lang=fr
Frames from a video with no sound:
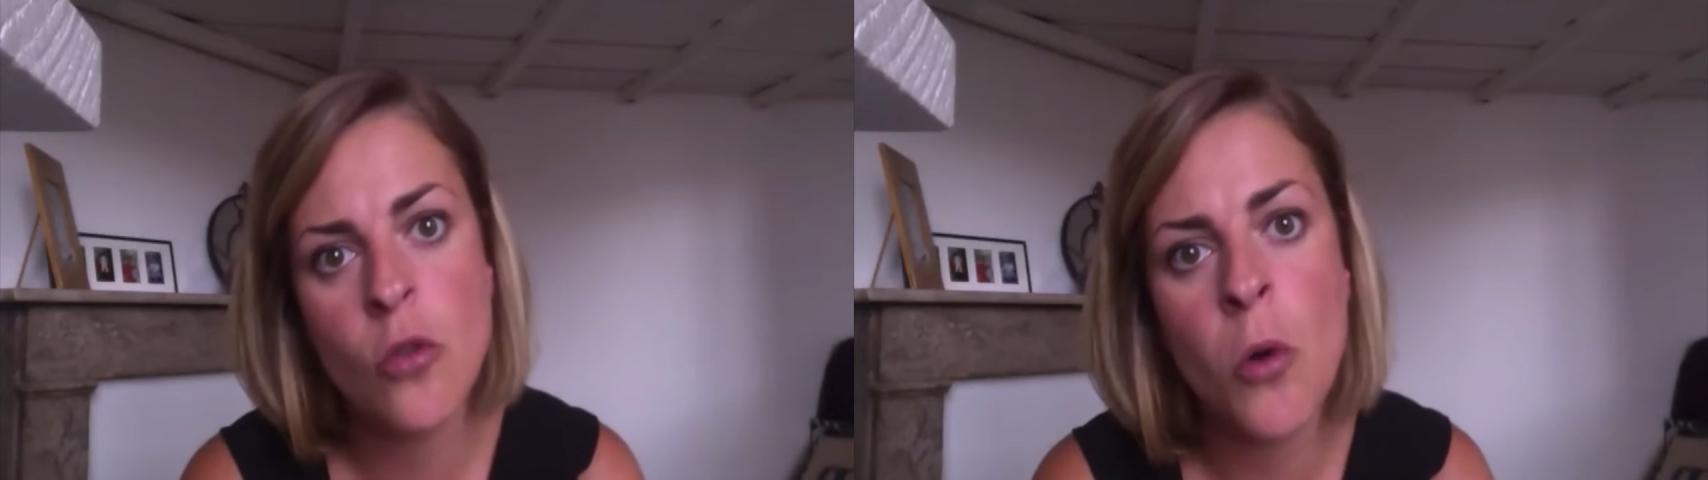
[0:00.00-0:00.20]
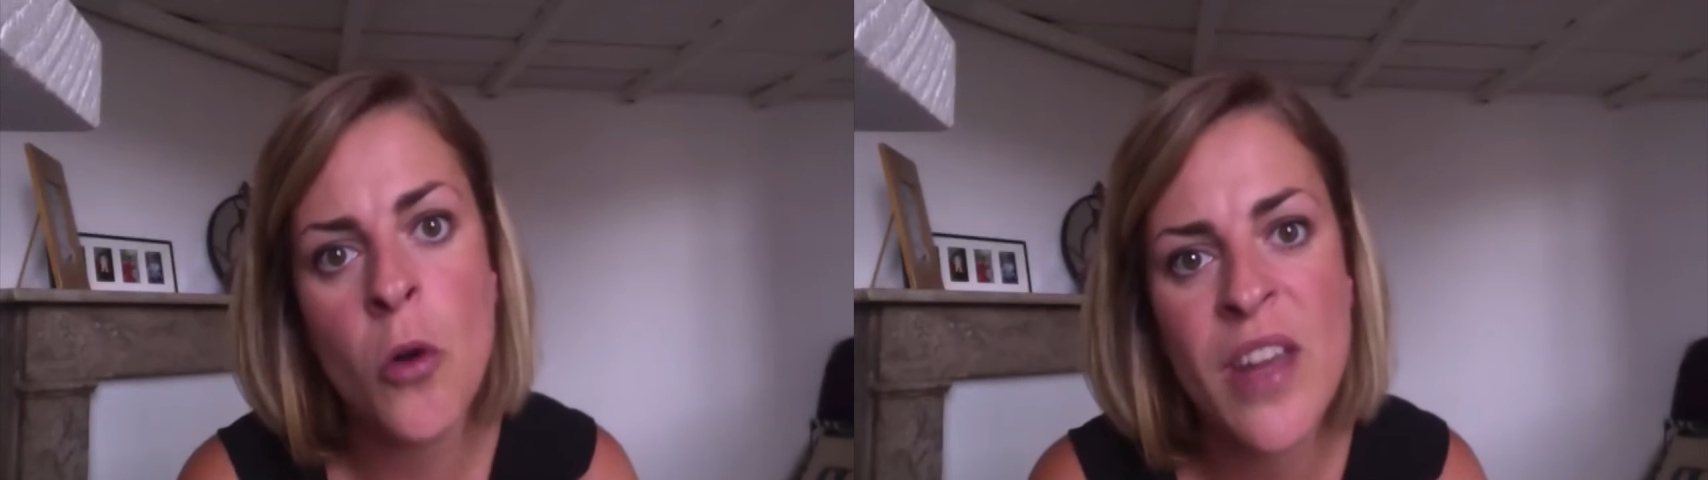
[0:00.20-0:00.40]

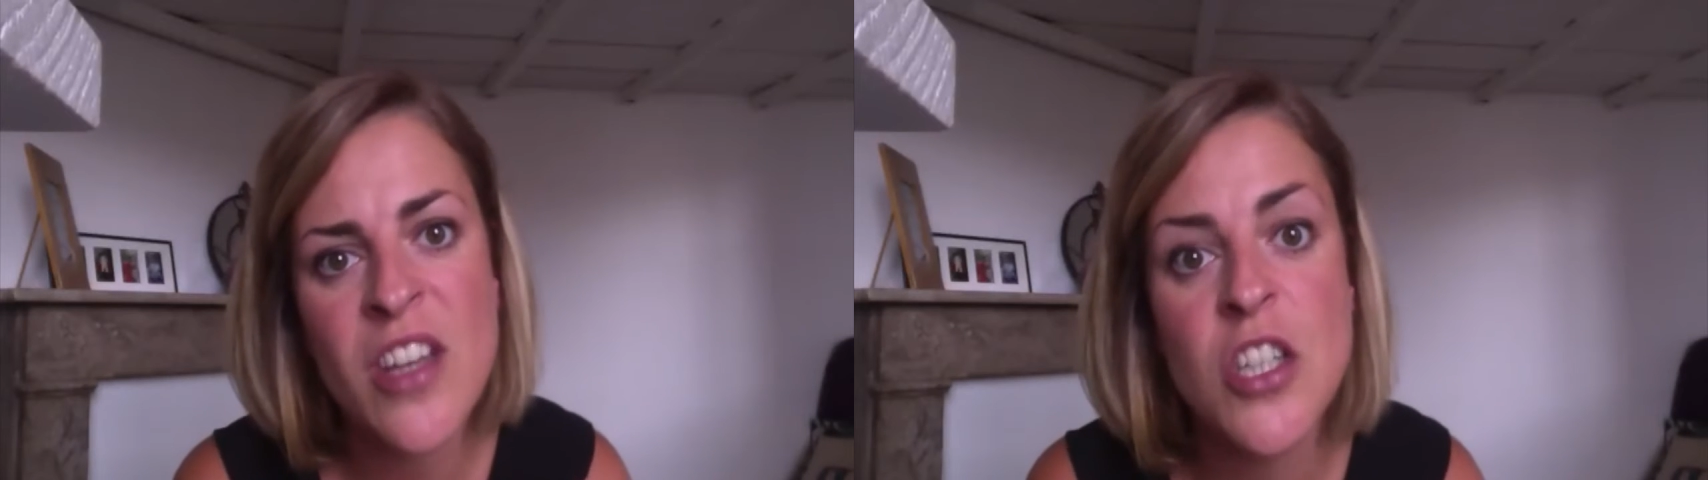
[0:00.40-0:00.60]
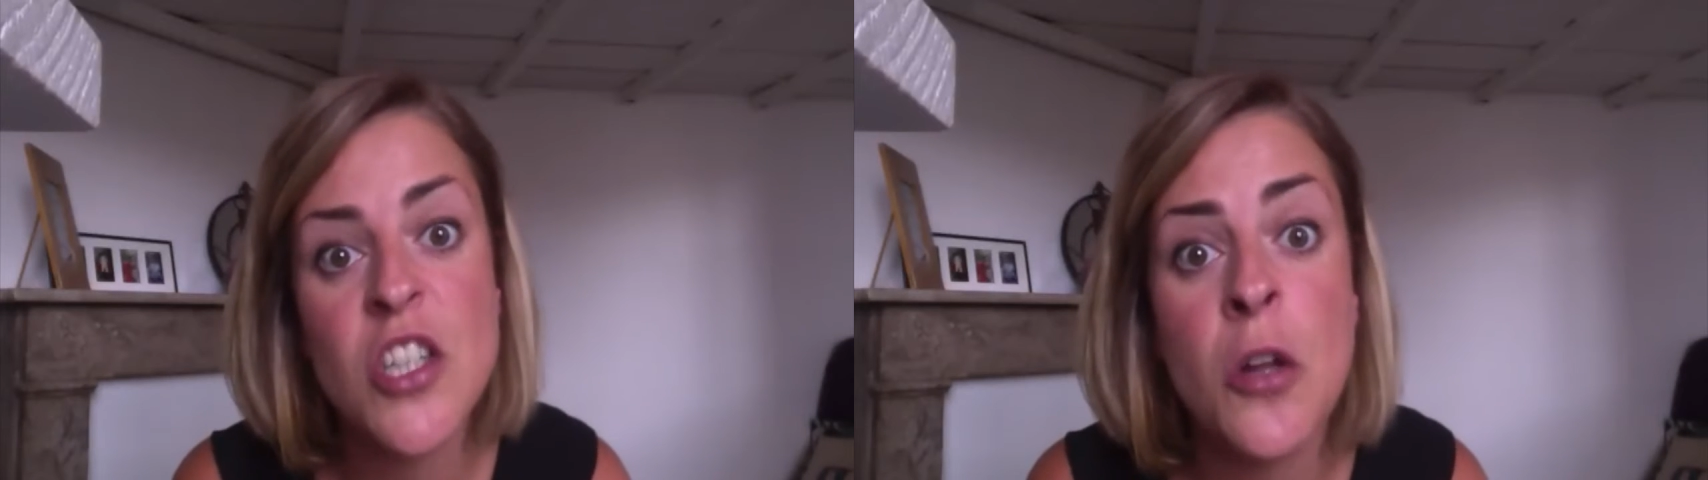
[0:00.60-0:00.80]

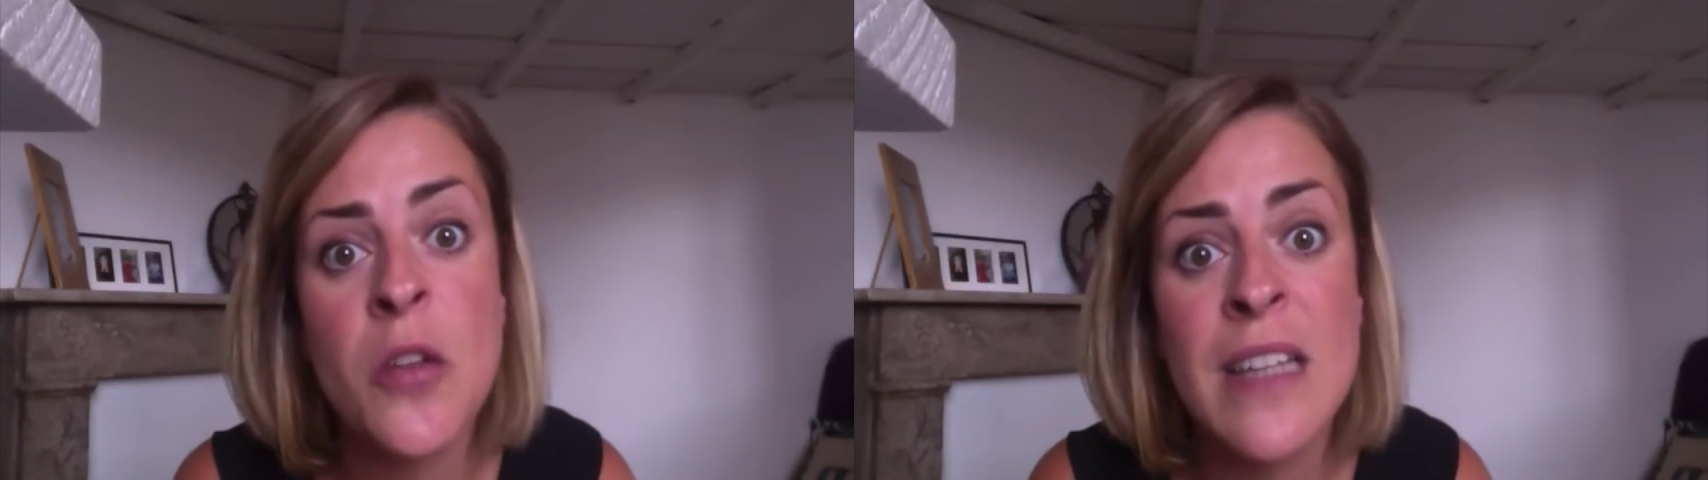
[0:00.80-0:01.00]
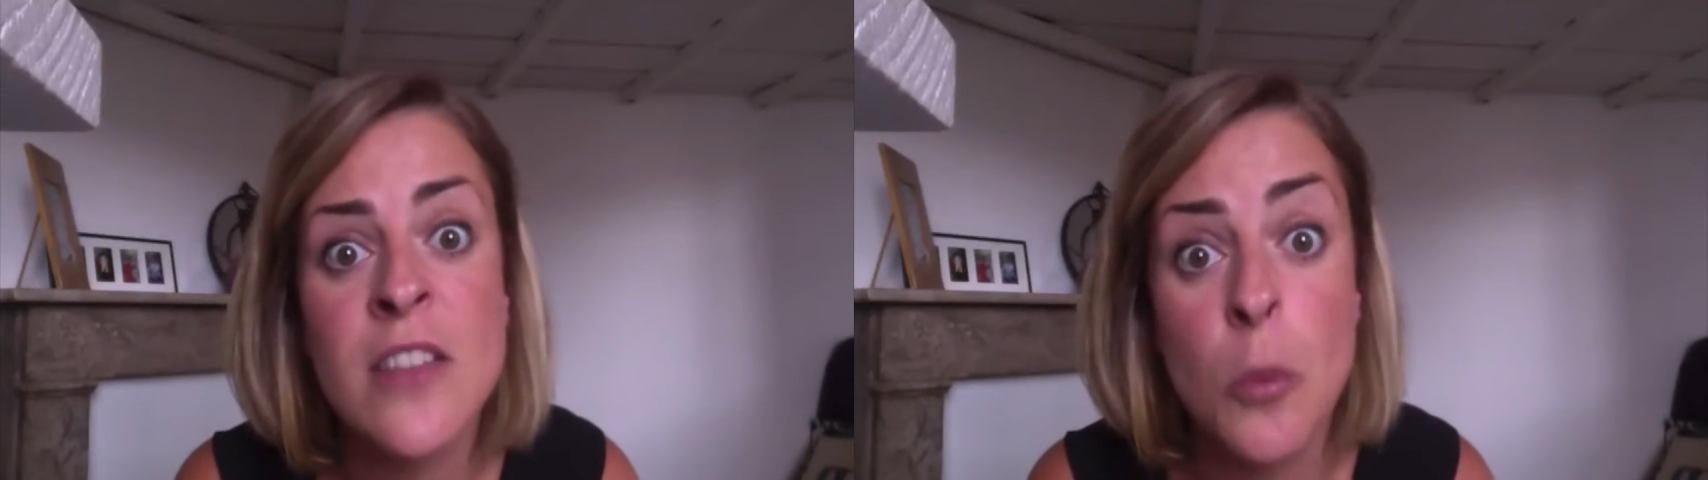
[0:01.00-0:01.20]
bronzage est déjà en
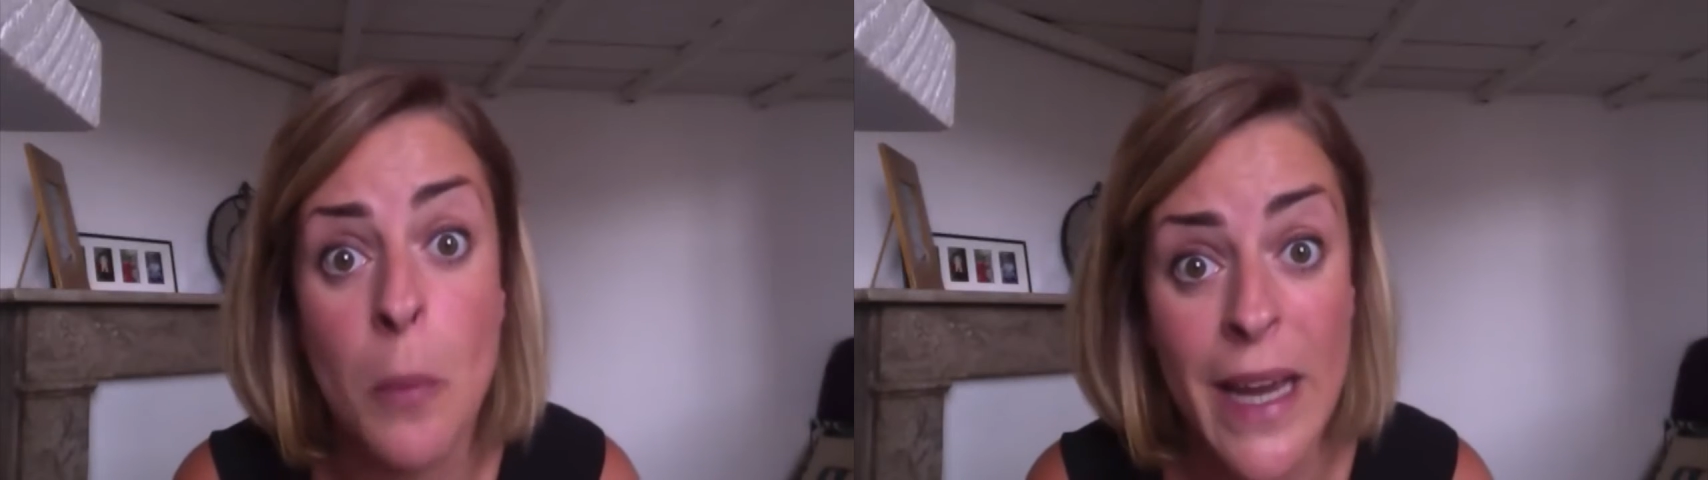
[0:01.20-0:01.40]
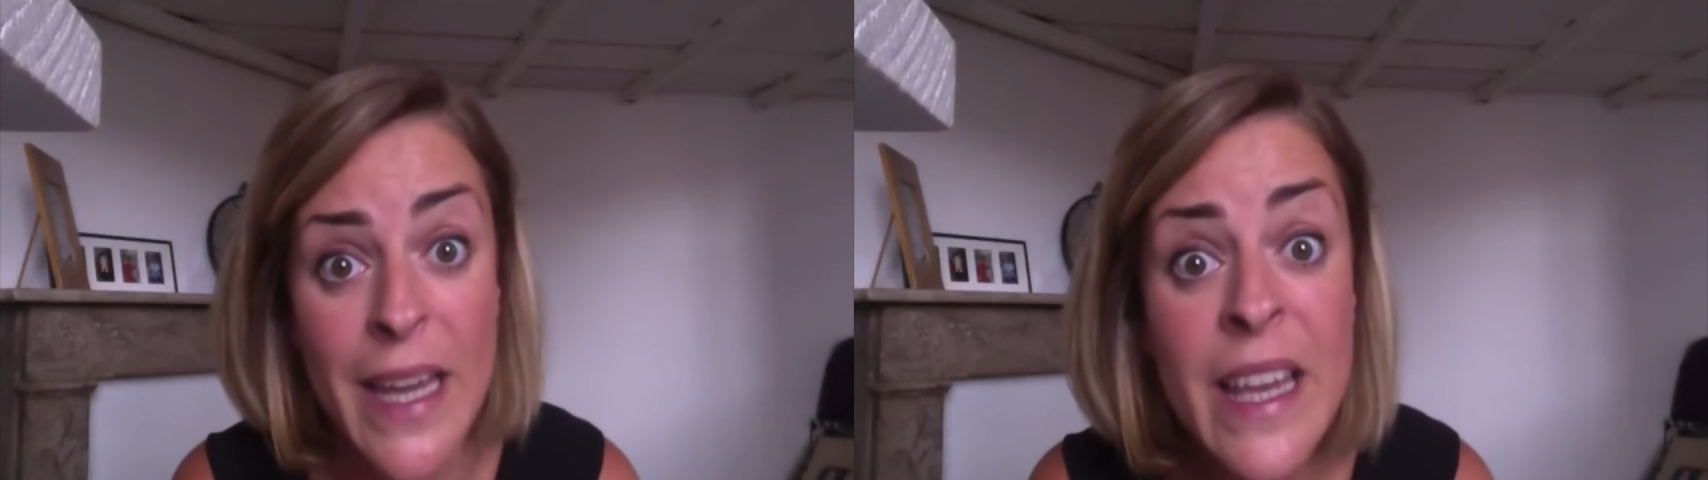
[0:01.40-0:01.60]
train de se
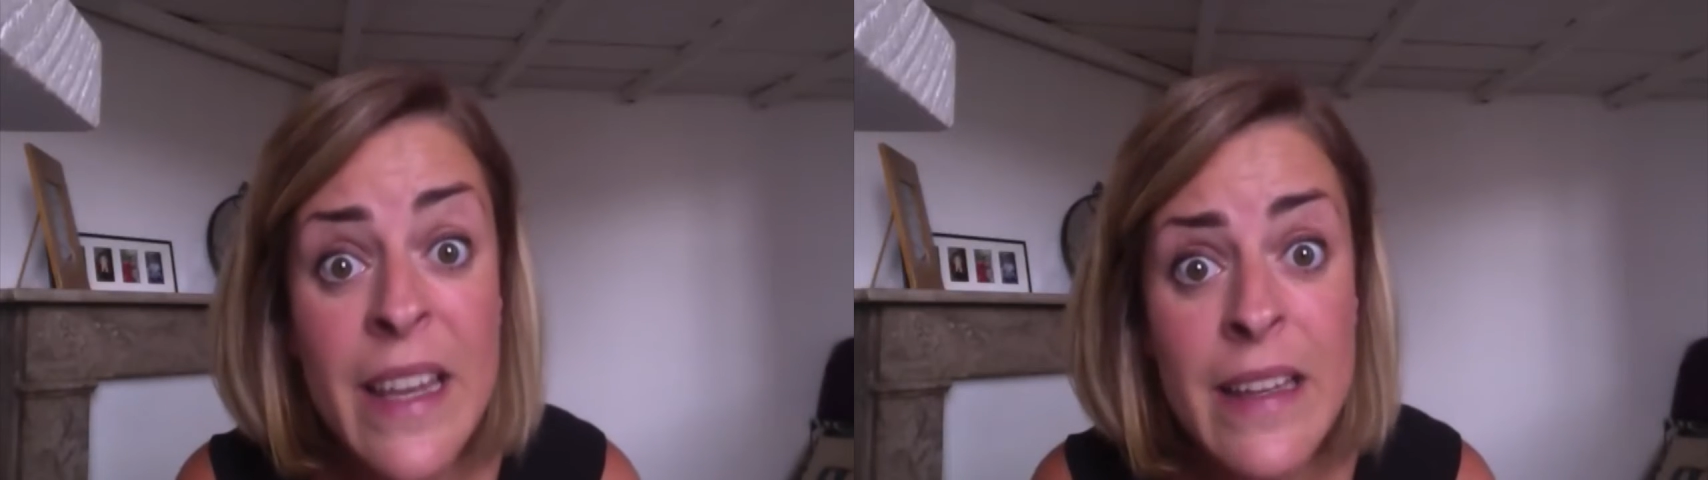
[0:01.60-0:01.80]
barrer.